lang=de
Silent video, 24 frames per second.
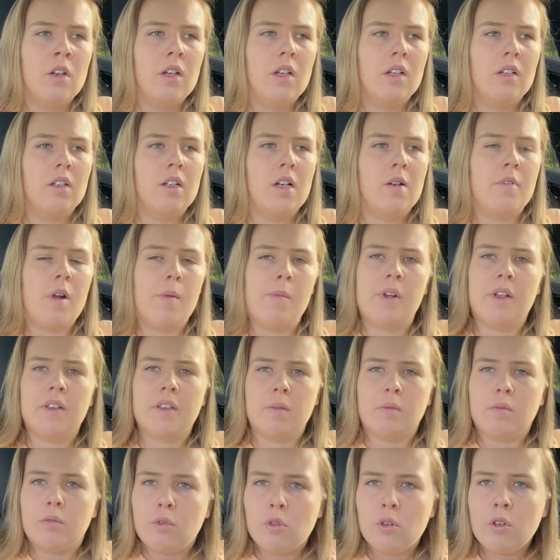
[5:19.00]
äh, weil mir das
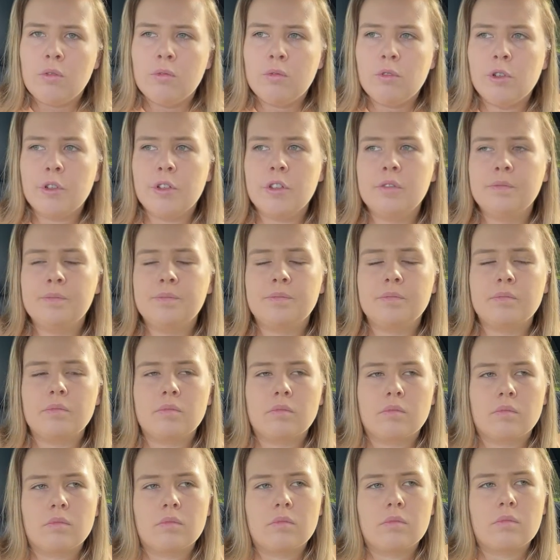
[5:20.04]
empfohlen wurde.
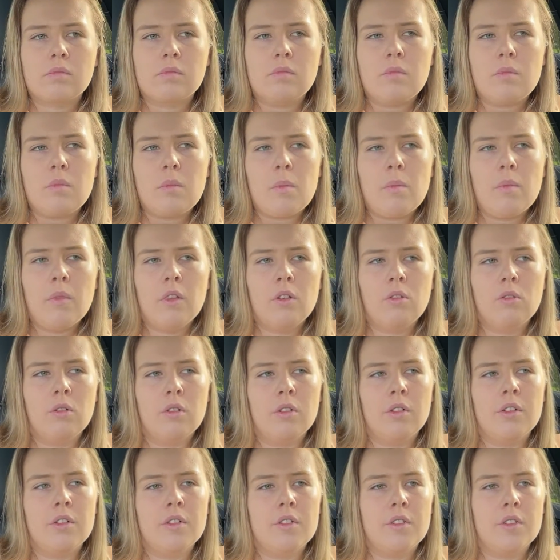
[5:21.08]

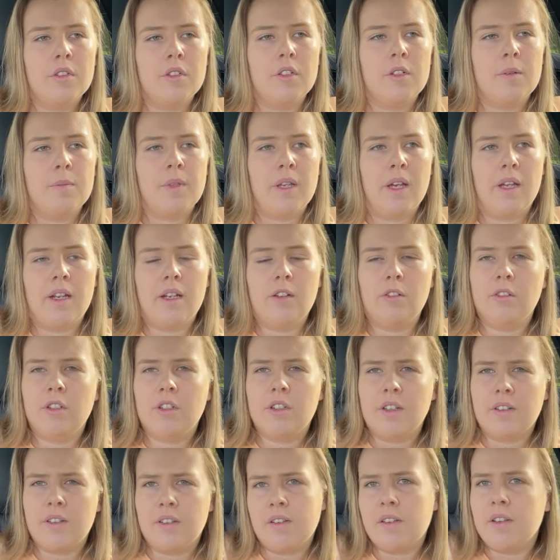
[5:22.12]
Und ähm, ja, dadurch,
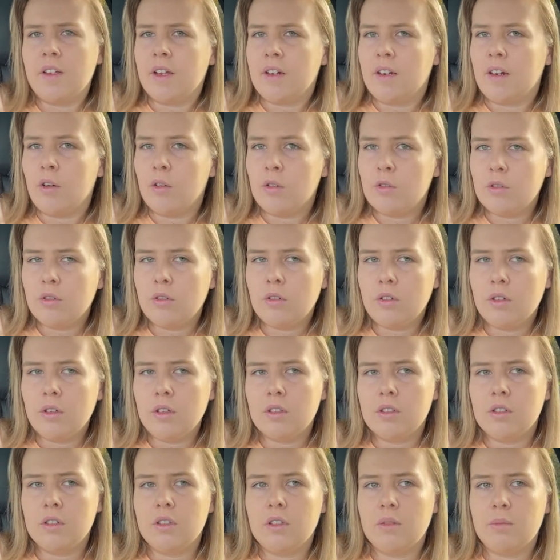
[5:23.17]
dass es ja ein Auto
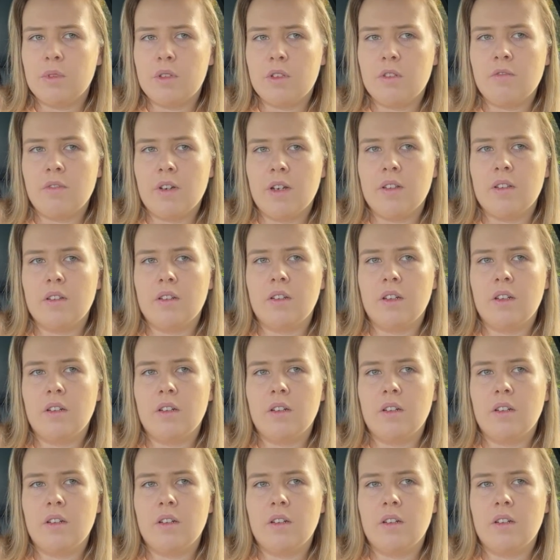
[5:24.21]
äh, bzw.